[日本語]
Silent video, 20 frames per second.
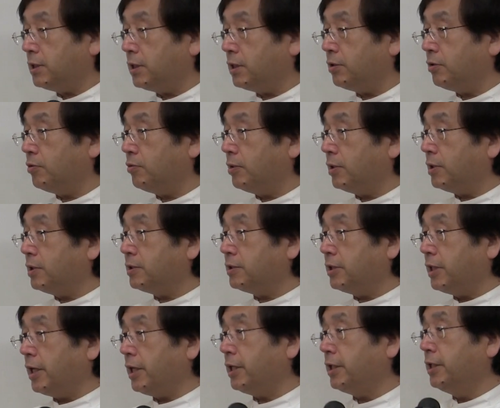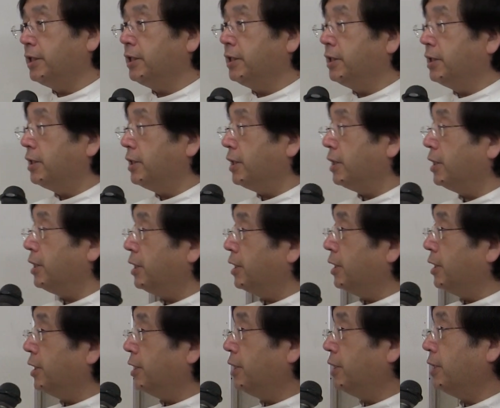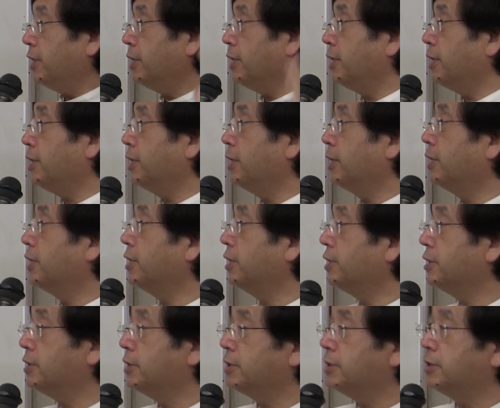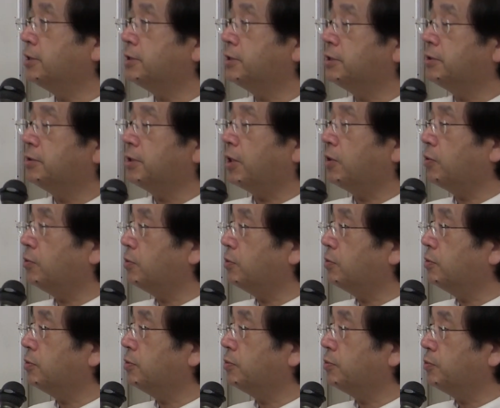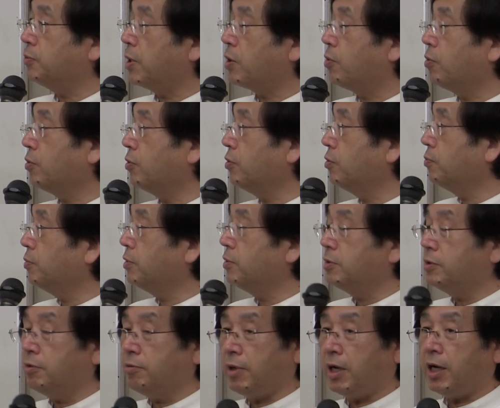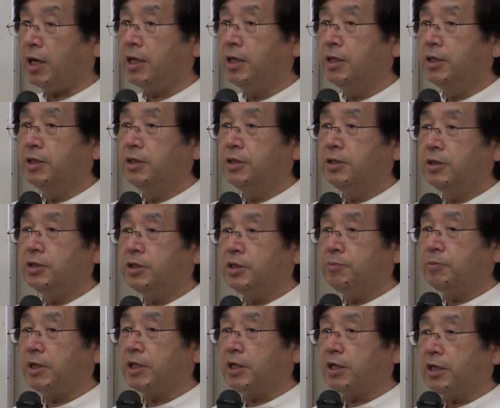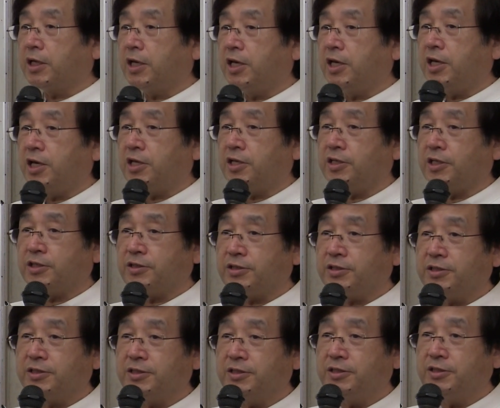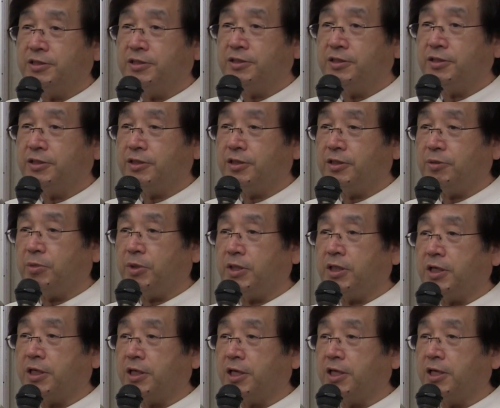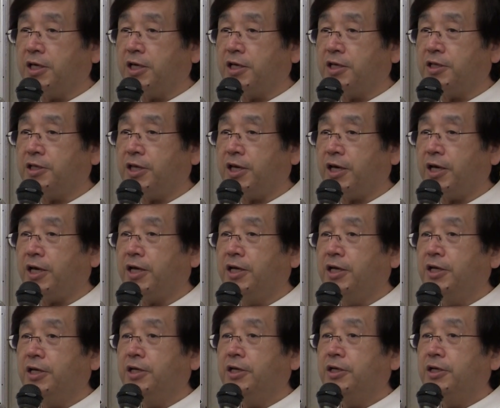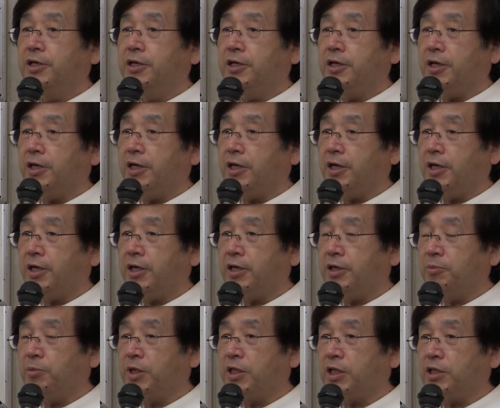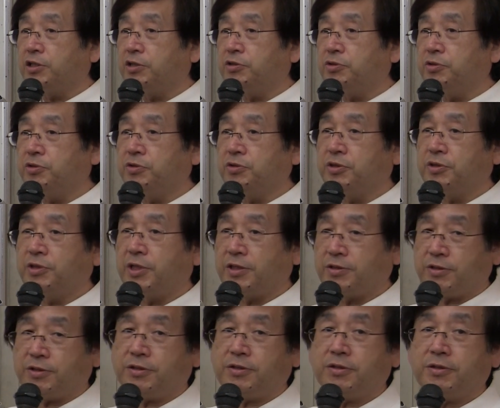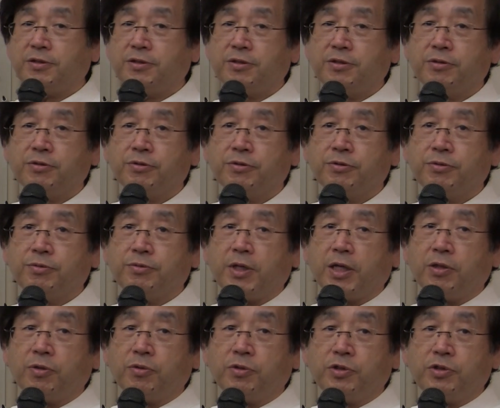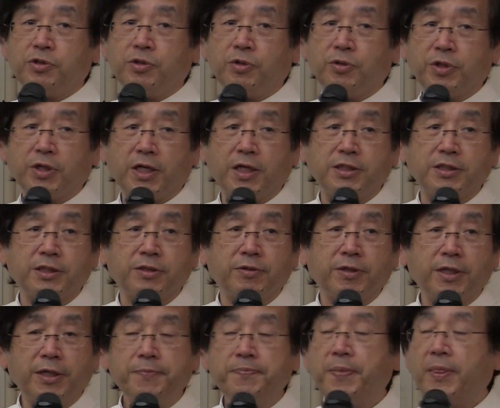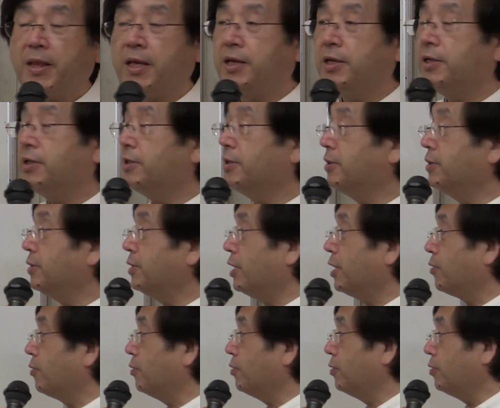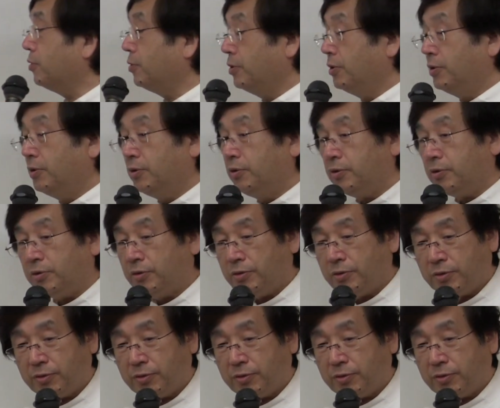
ザーっていうのはですね、えー、あのまあ、ここの病院ではいまだ現役ですいまだ現役でいま、えー、だ主流です不安の治療に関してはねでこのマ